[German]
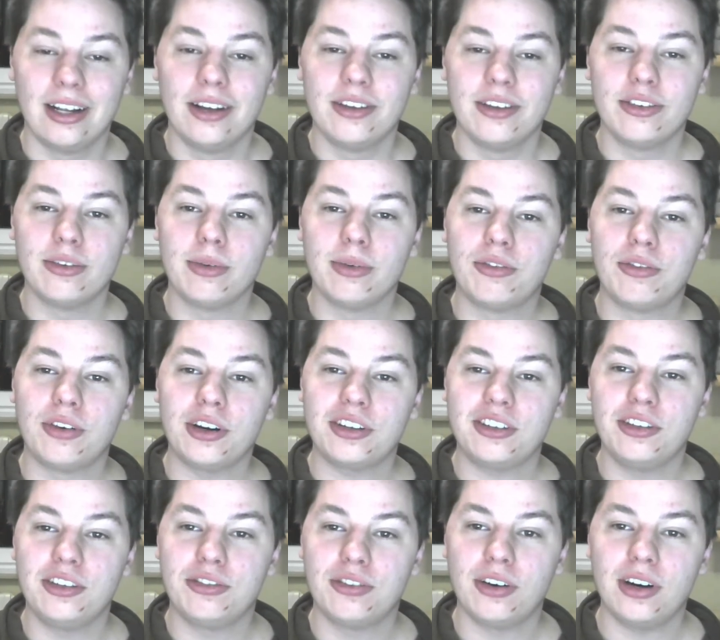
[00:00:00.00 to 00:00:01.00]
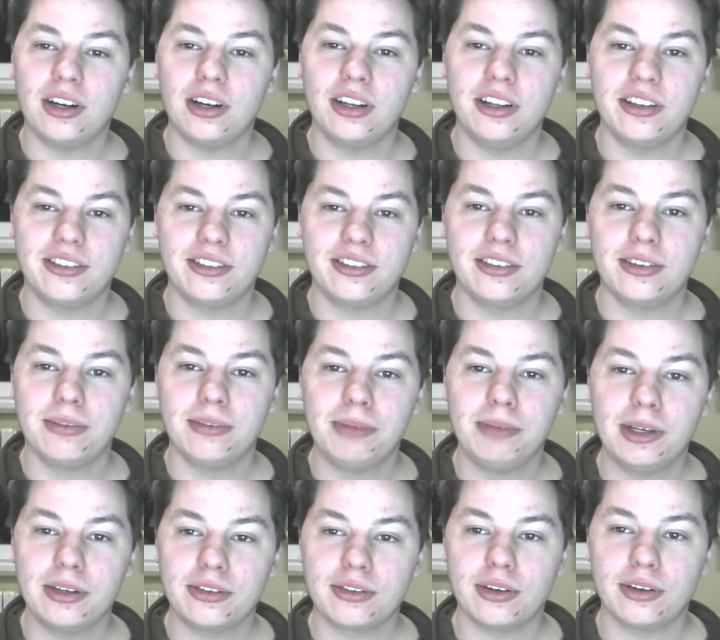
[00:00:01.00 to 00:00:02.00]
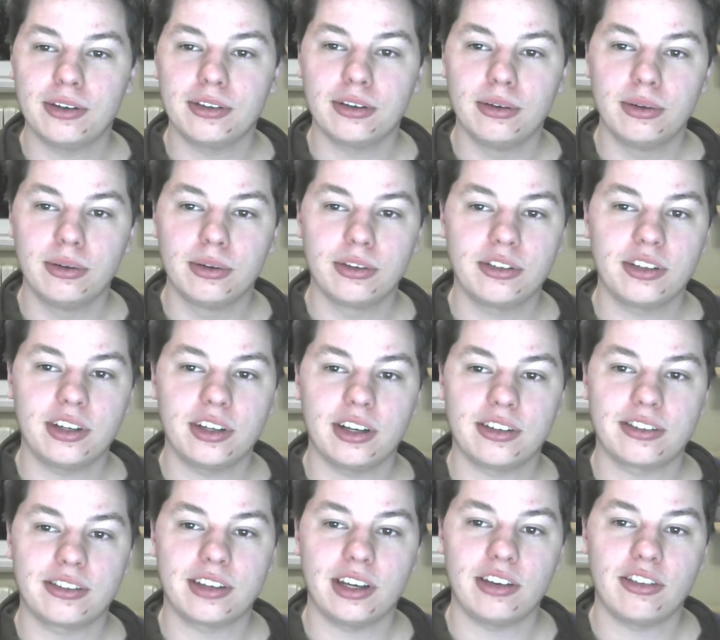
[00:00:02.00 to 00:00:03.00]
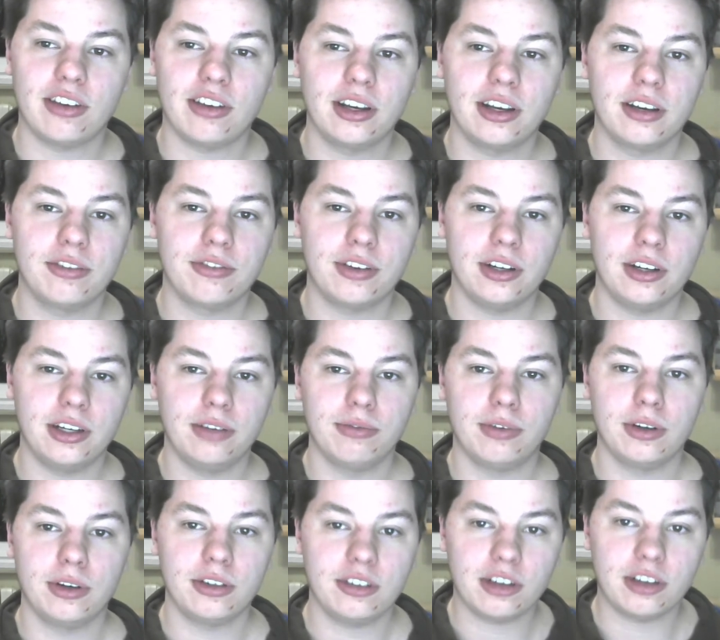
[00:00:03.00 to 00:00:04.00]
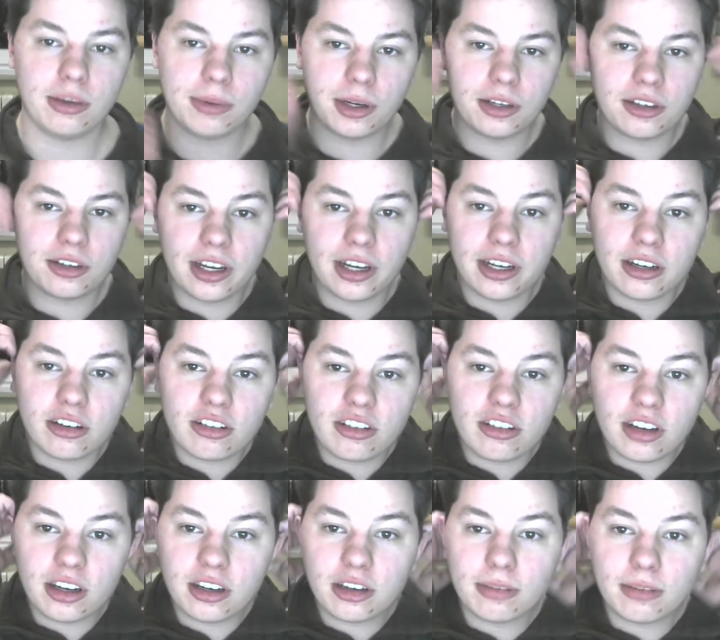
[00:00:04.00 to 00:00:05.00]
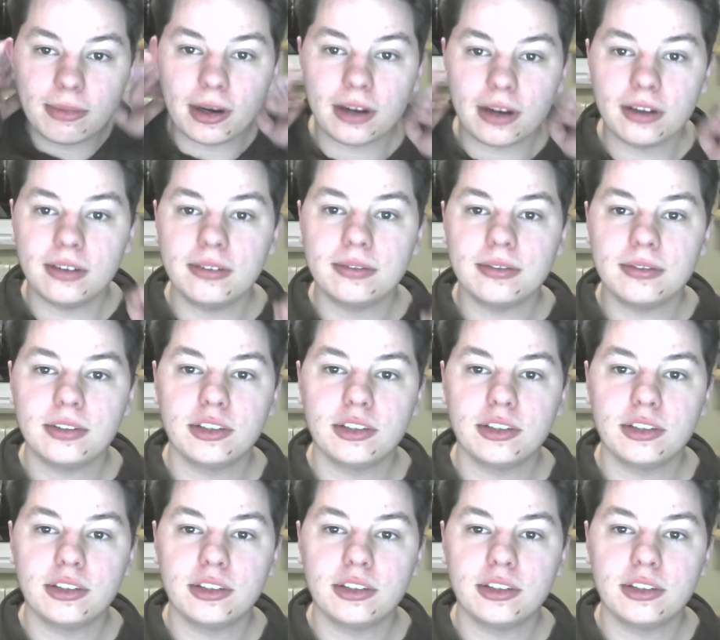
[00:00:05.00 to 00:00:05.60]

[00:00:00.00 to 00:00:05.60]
So, bevor ich die vorlese, mir ist heute ein lustiger Sketch eingefallen, den wollte ich aber nicht eigenständig machen.